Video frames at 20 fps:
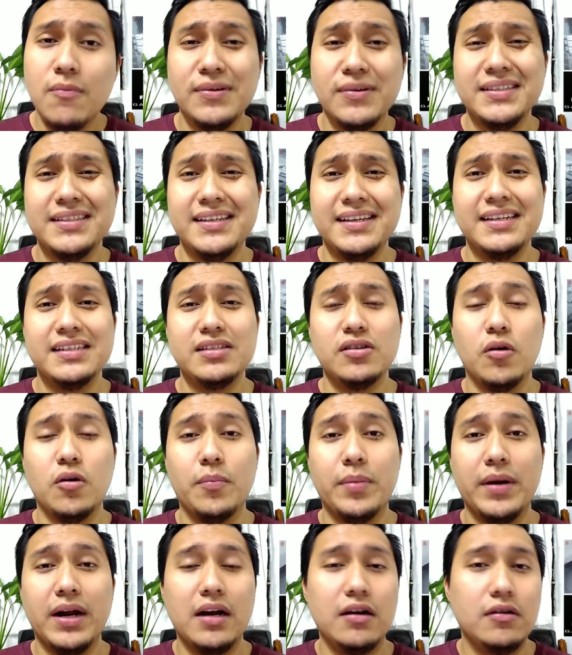pues quieres
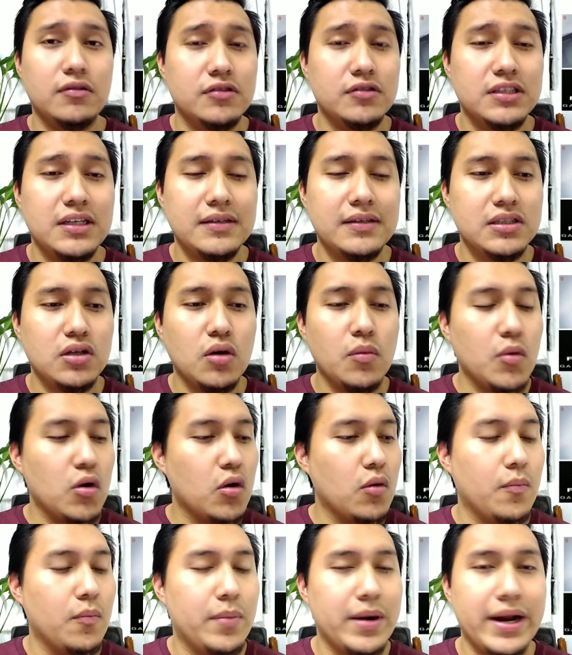comprarlo, no sabes
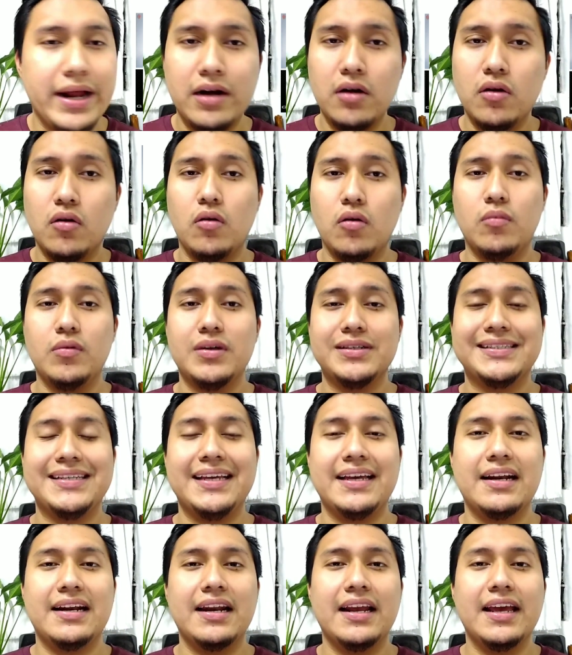cómo comprarlo, cómo
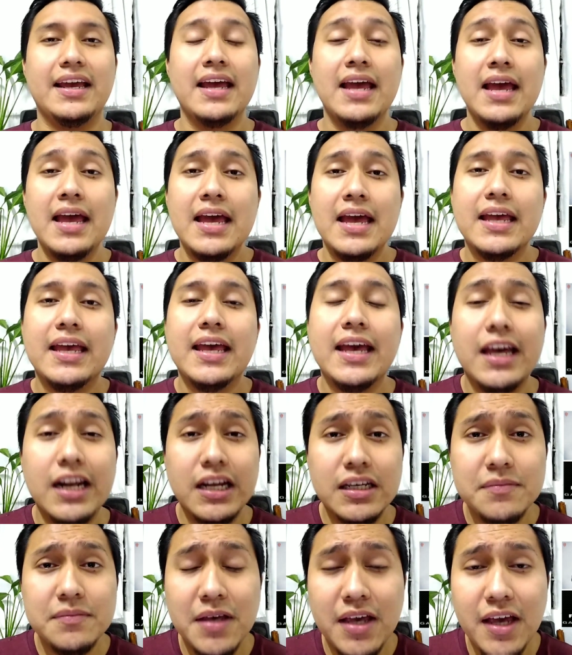hacerle. ¿Qué
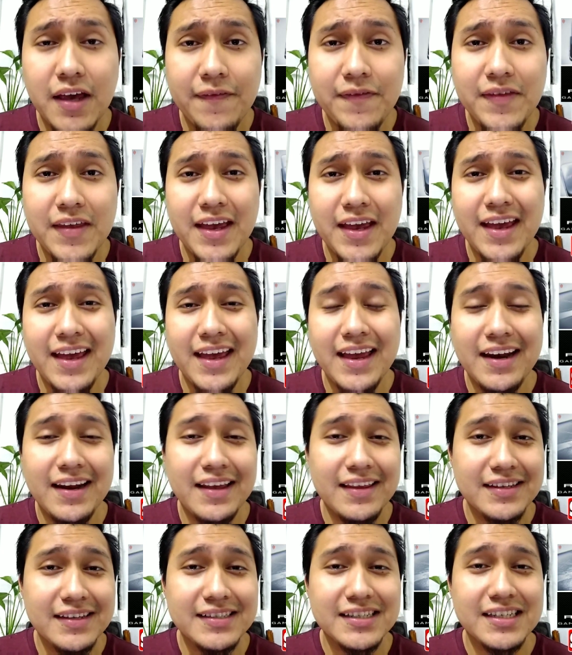crees mi gente? En
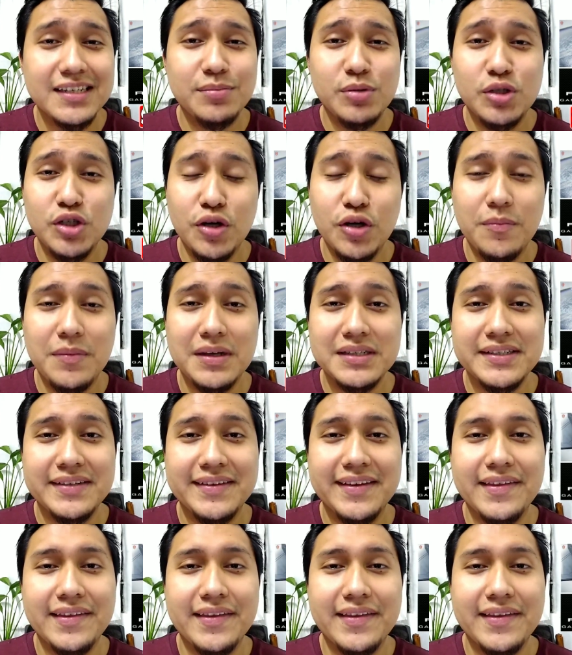la descripción vas a